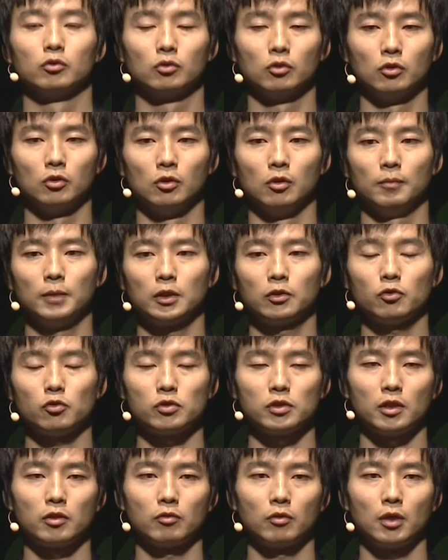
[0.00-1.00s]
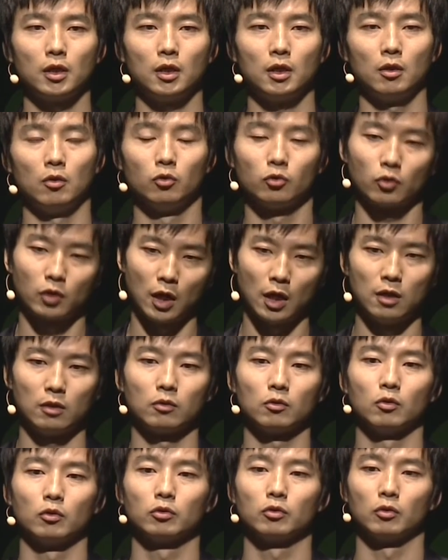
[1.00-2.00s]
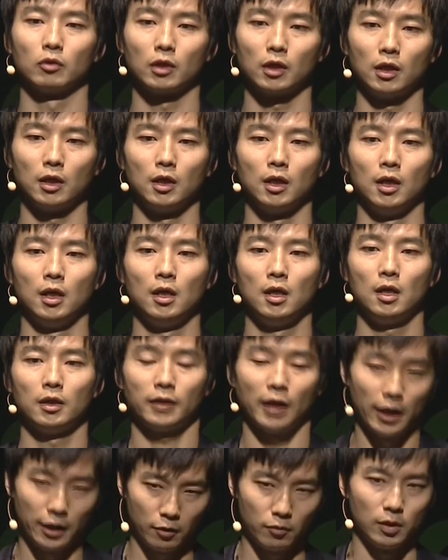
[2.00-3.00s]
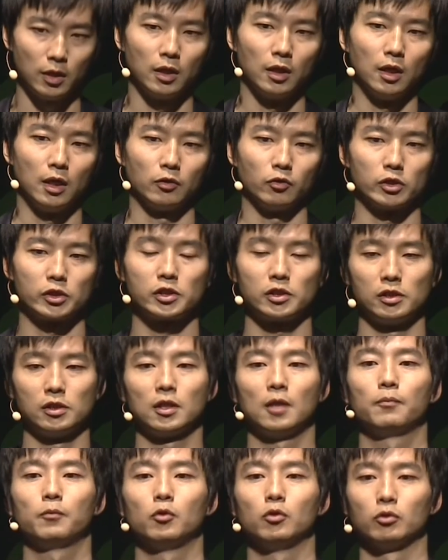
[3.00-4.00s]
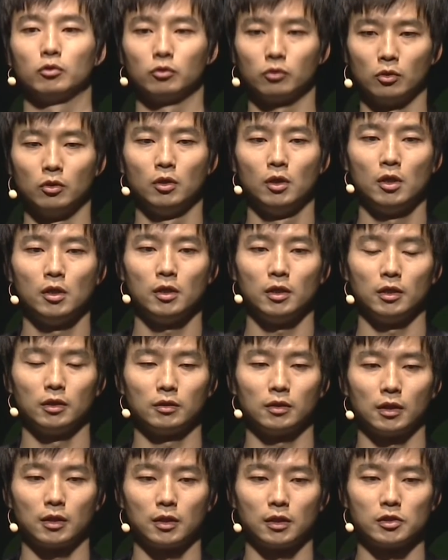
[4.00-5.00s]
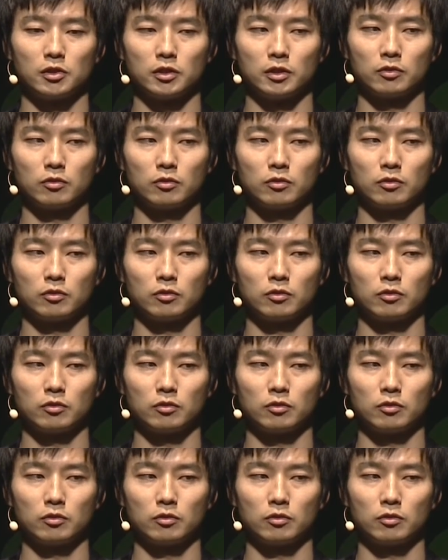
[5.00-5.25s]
と、まあ一つあるのが本当韓国とか台湾あとはシンガポールと。いった形で